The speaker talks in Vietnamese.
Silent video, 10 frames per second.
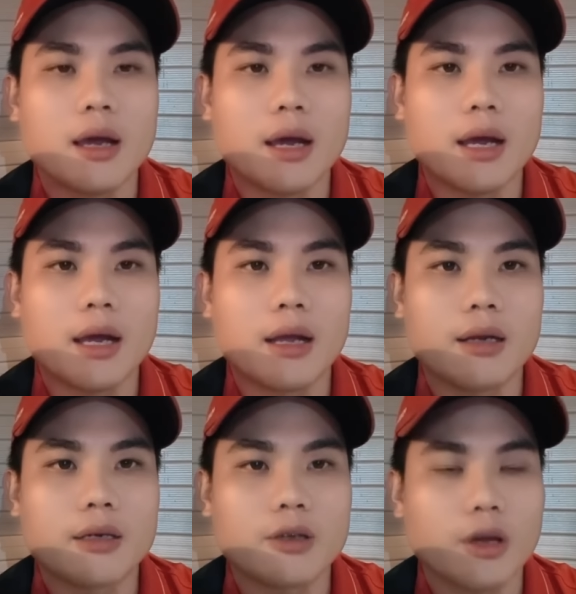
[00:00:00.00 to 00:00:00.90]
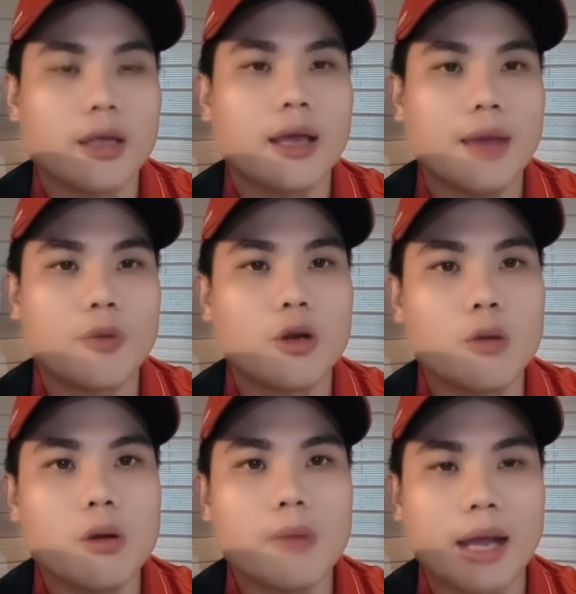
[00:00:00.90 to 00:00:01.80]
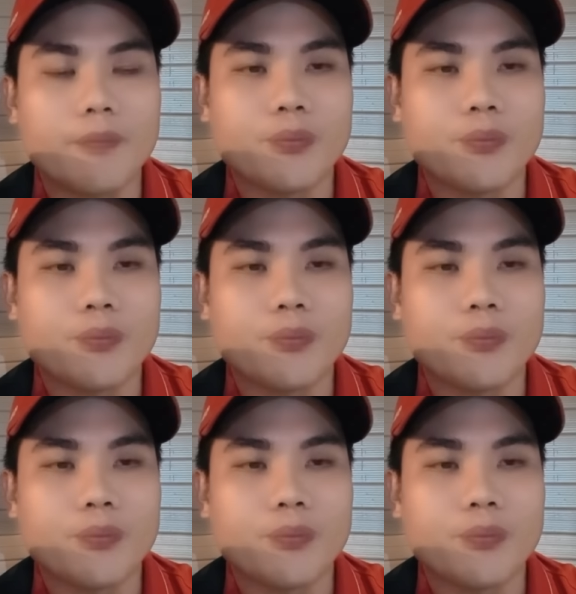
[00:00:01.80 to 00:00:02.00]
à, coi em nói đúng không ạ